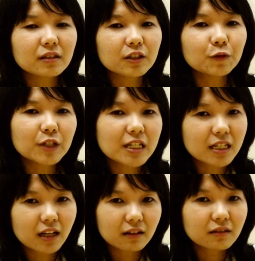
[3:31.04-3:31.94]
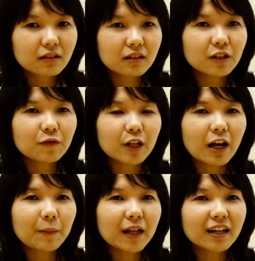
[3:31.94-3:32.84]
menuliskan event
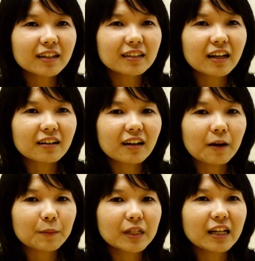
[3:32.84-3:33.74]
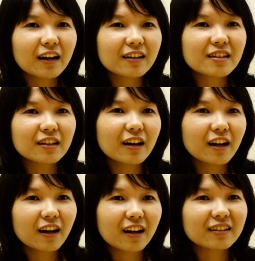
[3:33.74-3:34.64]
apalah yang kami akan
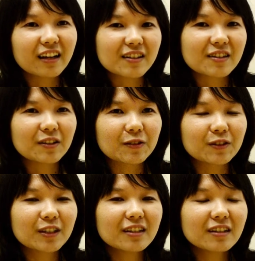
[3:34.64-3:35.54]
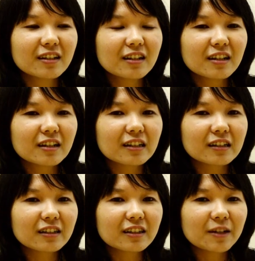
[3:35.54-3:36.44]
selenggarakan next gitu. Jadi
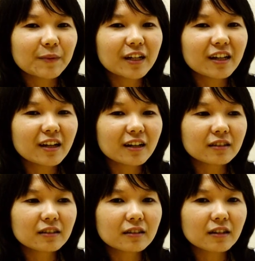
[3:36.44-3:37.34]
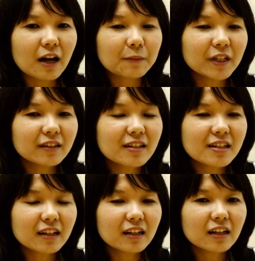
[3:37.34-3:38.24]
uh, tiap ada yang update di
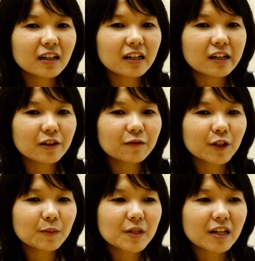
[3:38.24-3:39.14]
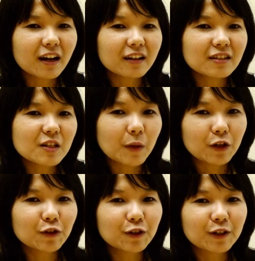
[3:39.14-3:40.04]
sana, ada event misalkan di
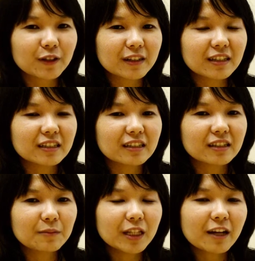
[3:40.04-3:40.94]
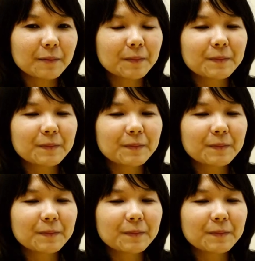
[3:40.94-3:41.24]
Spanyol uh, meetup